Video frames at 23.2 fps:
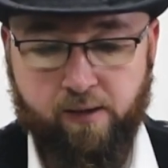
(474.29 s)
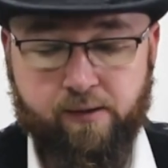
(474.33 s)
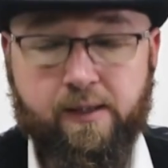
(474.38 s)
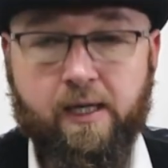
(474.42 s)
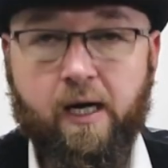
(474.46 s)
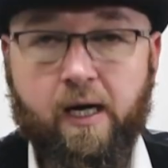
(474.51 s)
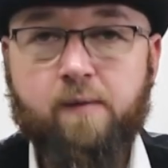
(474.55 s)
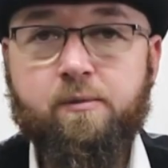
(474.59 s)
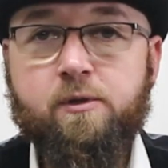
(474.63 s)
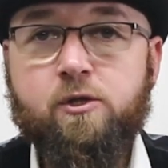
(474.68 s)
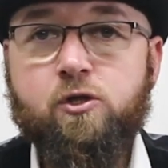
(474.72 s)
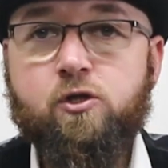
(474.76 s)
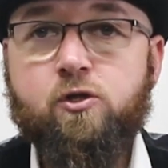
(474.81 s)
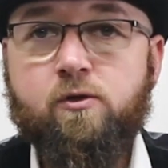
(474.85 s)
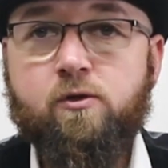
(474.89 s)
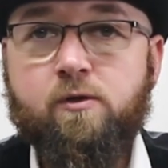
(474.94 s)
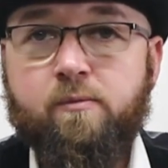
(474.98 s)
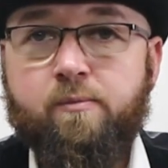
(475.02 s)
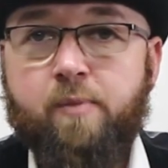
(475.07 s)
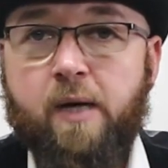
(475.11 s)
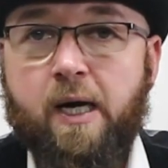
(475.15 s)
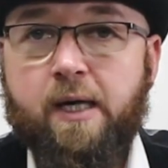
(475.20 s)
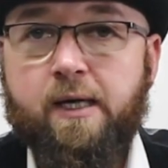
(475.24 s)
Die habe ich schon
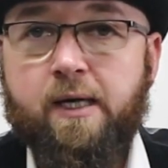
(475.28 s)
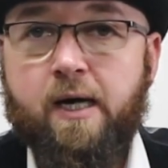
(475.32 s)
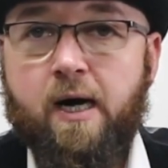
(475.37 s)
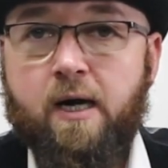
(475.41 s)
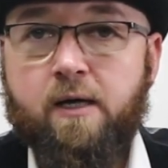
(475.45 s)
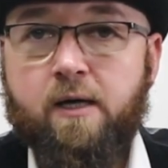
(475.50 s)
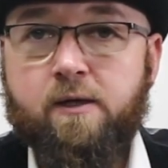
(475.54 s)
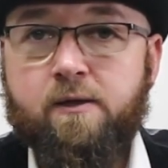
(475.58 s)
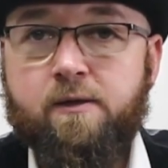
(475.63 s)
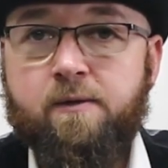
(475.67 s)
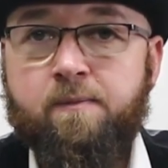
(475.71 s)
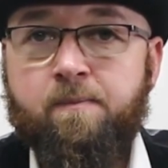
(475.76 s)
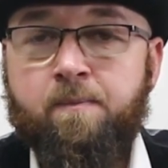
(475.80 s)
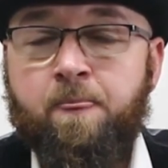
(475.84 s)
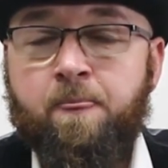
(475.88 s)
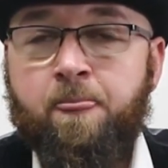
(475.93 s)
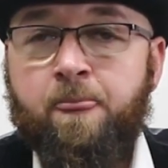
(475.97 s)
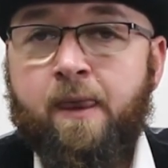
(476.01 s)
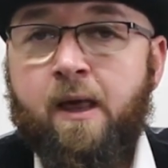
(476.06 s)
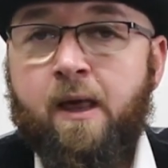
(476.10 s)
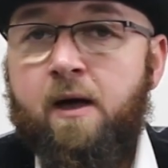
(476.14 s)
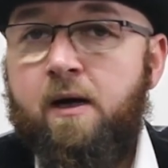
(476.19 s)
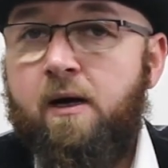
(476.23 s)
ein paar Jahre,
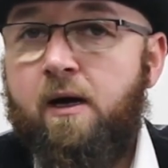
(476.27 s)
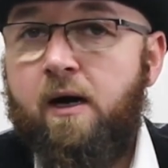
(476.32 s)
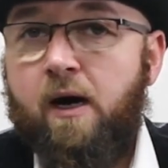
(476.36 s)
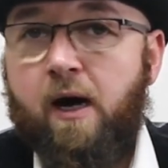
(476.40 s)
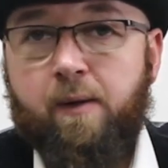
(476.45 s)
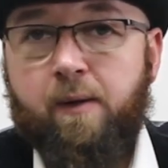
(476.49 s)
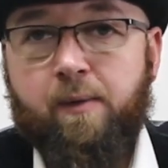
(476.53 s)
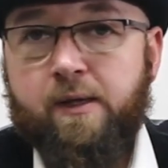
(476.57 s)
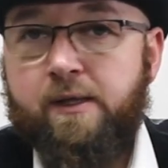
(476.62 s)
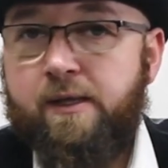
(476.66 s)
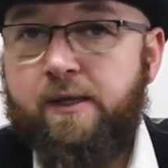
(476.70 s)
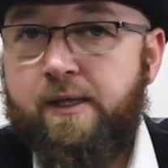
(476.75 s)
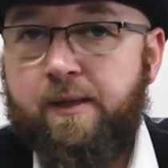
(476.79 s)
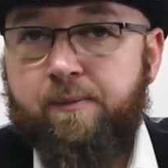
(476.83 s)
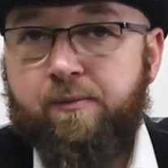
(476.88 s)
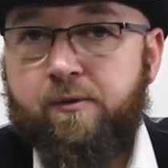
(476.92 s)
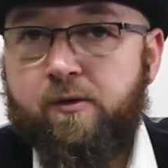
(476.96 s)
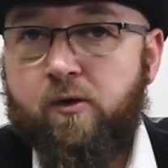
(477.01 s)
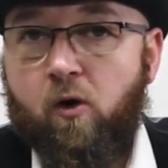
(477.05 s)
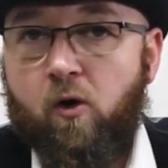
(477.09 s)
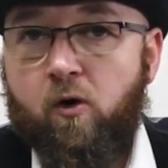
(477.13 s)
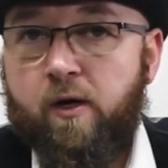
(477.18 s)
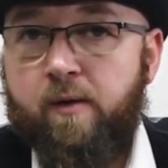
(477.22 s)
aber die gibt
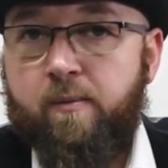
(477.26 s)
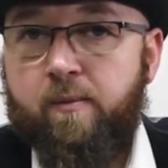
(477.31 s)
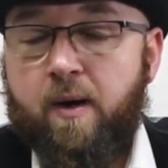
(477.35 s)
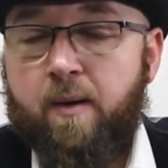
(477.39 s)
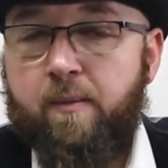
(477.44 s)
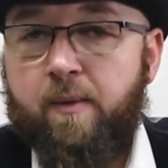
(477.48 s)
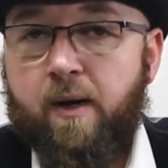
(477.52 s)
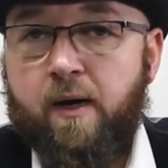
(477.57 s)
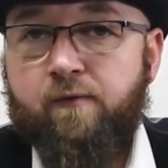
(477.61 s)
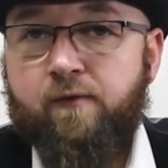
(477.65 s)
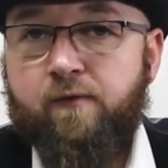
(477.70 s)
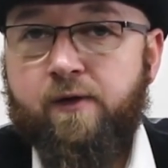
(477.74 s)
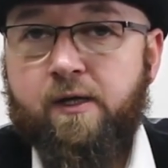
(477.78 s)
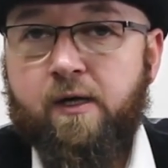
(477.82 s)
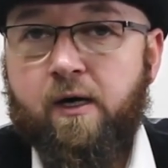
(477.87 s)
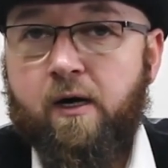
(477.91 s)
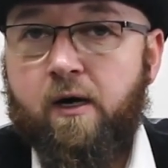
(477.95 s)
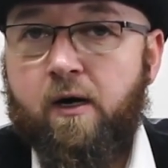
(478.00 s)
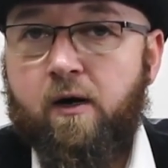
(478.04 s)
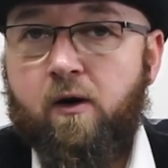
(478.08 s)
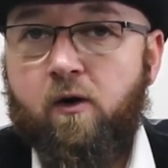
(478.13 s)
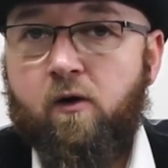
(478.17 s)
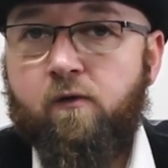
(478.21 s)
es auch immer mal
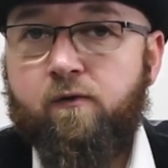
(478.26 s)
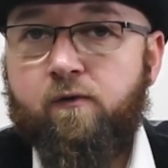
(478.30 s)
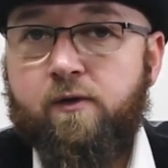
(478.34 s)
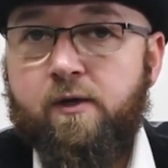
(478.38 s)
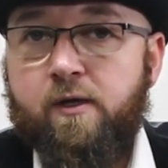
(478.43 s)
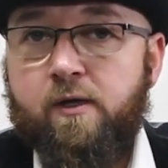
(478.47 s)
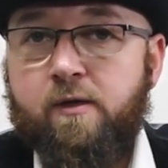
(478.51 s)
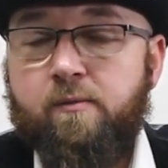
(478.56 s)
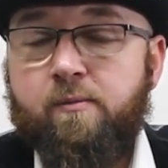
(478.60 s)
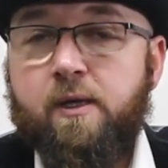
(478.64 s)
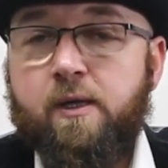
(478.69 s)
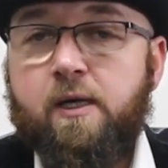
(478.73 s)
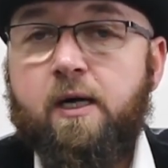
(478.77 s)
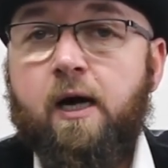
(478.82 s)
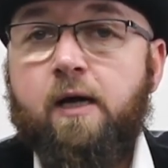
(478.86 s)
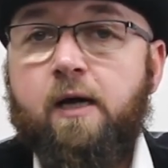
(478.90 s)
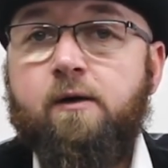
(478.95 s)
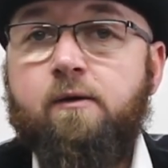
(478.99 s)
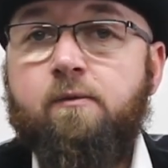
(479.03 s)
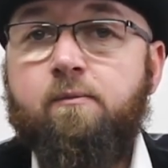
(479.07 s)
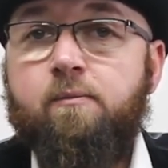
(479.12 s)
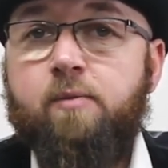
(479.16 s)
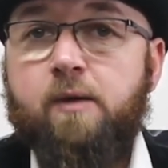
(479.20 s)
wieder auf den
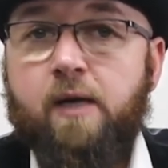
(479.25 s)
bekannten